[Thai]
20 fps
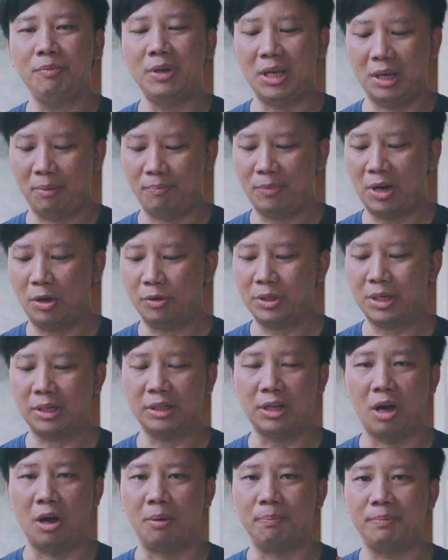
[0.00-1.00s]
ลิปหนีบเราจะ
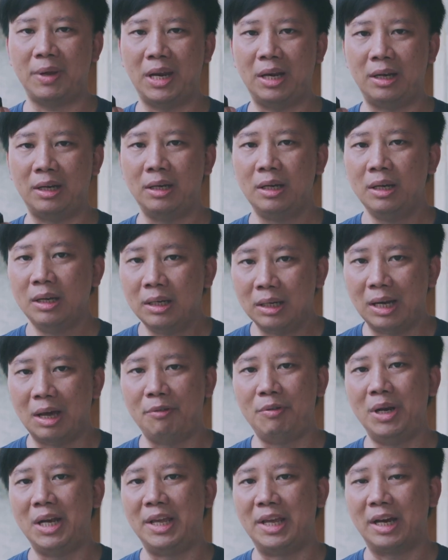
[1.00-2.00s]
ต่อเป็นลา
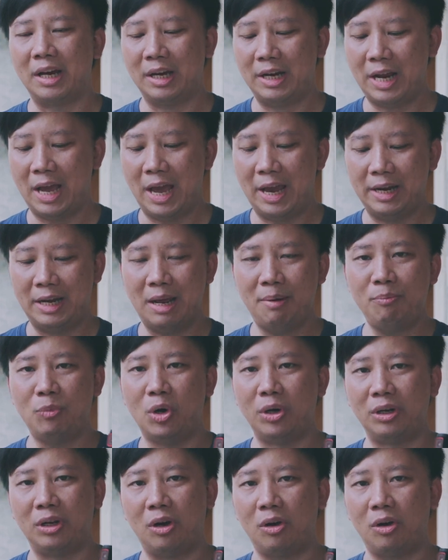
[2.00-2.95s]
เวเลียก็ได้ด้านบน